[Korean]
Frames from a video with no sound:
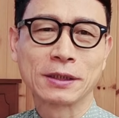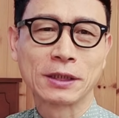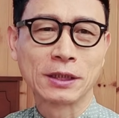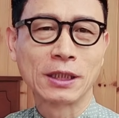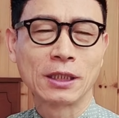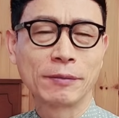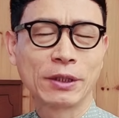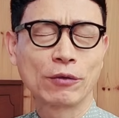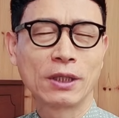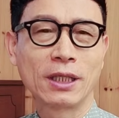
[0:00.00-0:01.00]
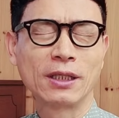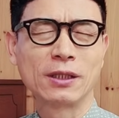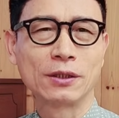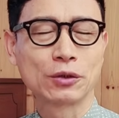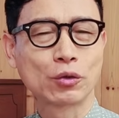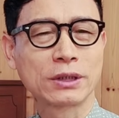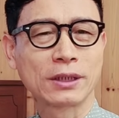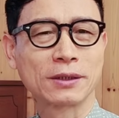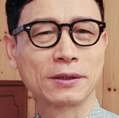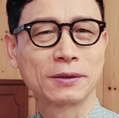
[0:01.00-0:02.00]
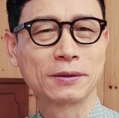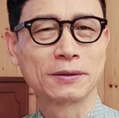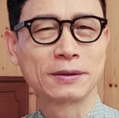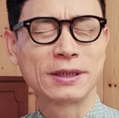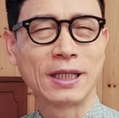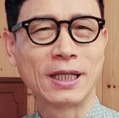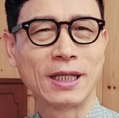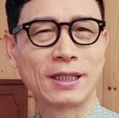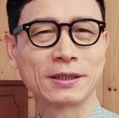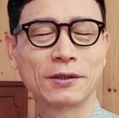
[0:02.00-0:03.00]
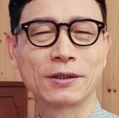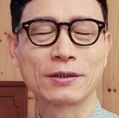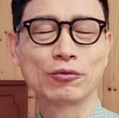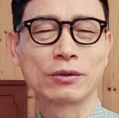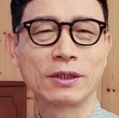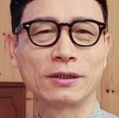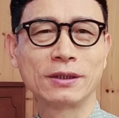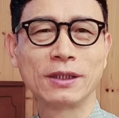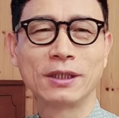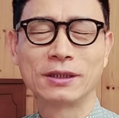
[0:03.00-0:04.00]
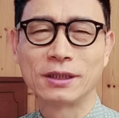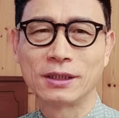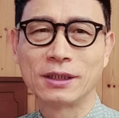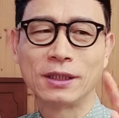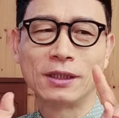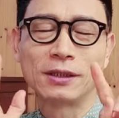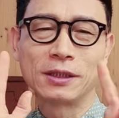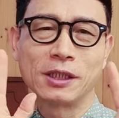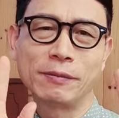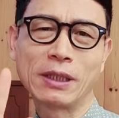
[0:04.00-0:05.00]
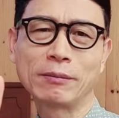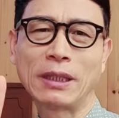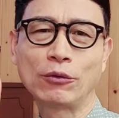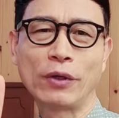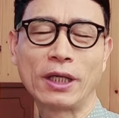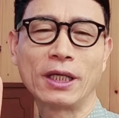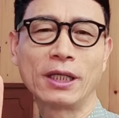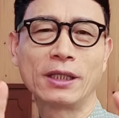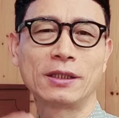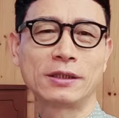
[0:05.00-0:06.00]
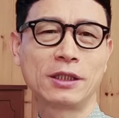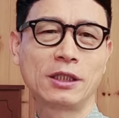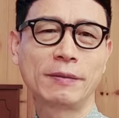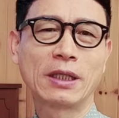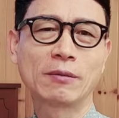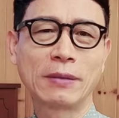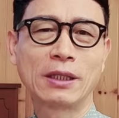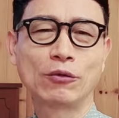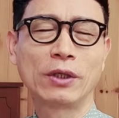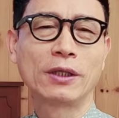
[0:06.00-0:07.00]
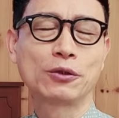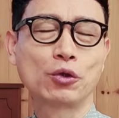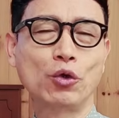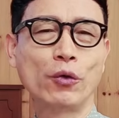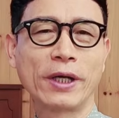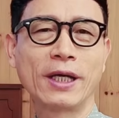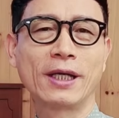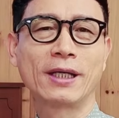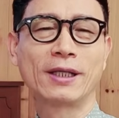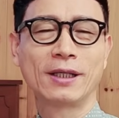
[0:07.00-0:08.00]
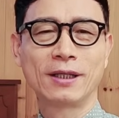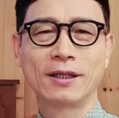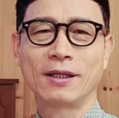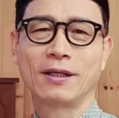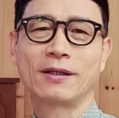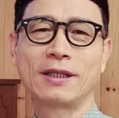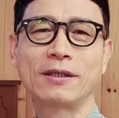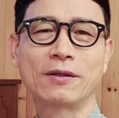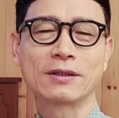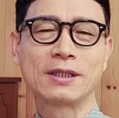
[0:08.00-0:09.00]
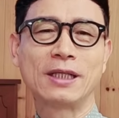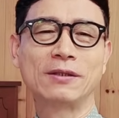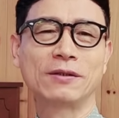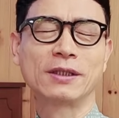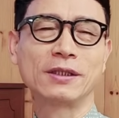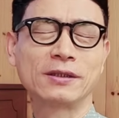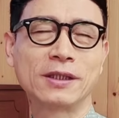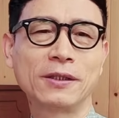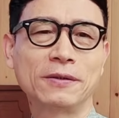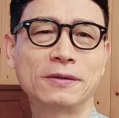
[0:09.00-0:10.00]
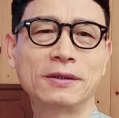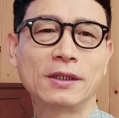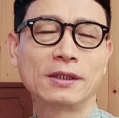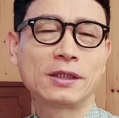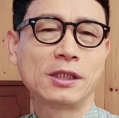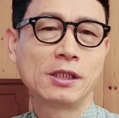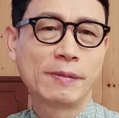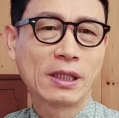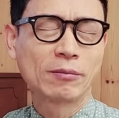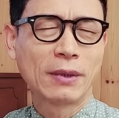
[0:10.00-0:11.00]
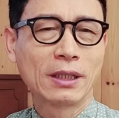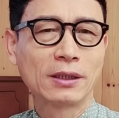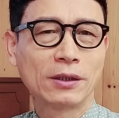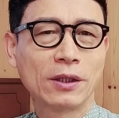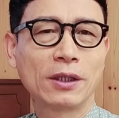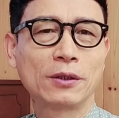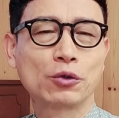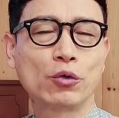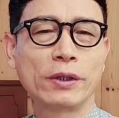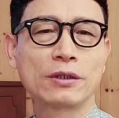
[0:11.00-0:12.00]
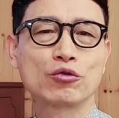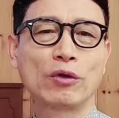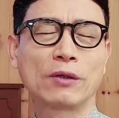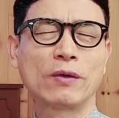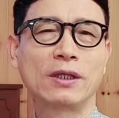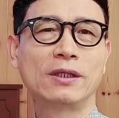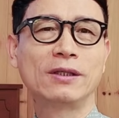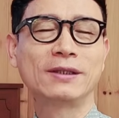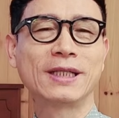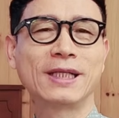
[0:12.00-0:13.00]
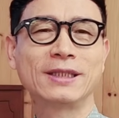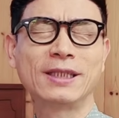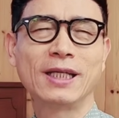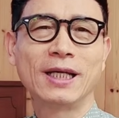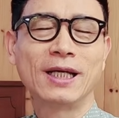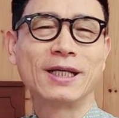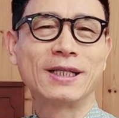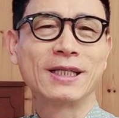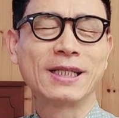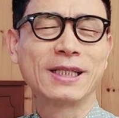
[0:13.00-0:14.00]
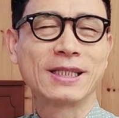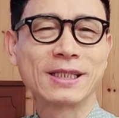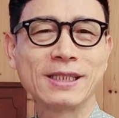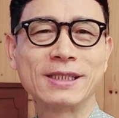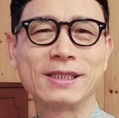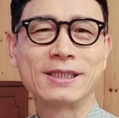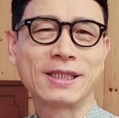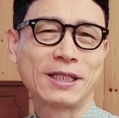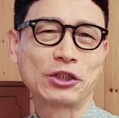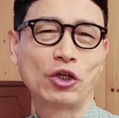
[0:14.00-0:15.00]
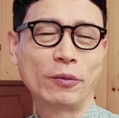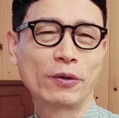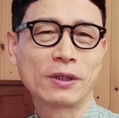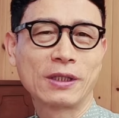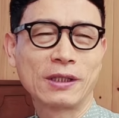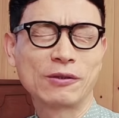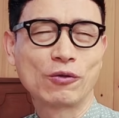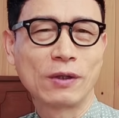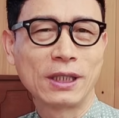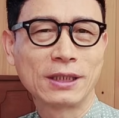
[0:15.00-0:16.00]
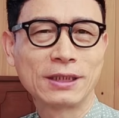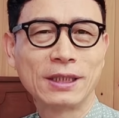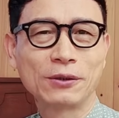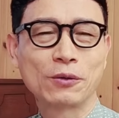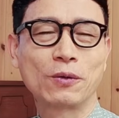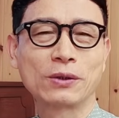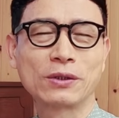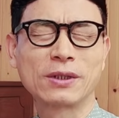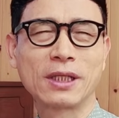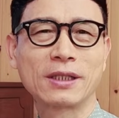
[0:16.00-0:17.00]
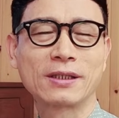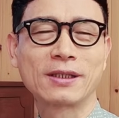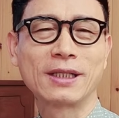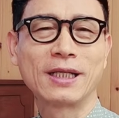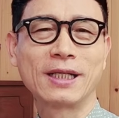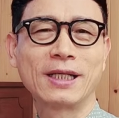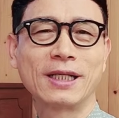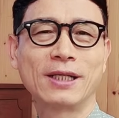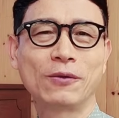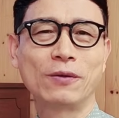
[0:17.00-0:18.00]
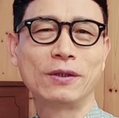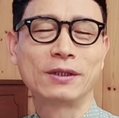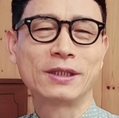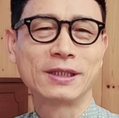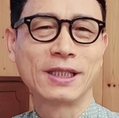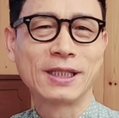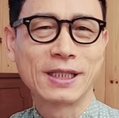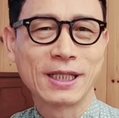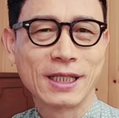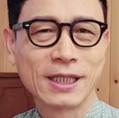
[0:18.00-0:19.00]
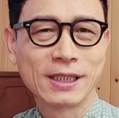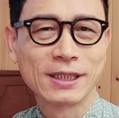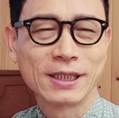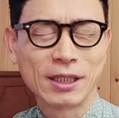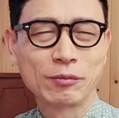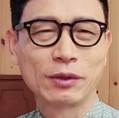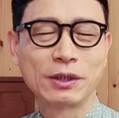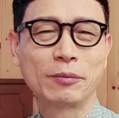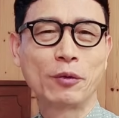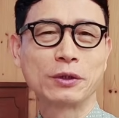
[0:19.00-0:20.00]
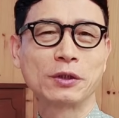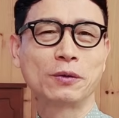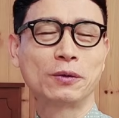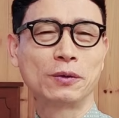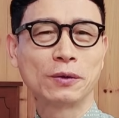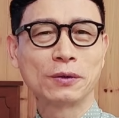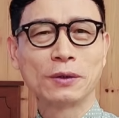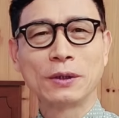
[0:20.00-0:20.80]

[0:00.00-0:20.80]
기다림에 관한 소식. 자, 그것은 우선 이 700만 회, 700만 회 조회라는 아, 것을 알려드리는데요. 700만 회 조회수와 관련된 아, 링크를 제가 더보기란과 또 고정 댓글란에 올려드릴 테니까 한번 이제 보시고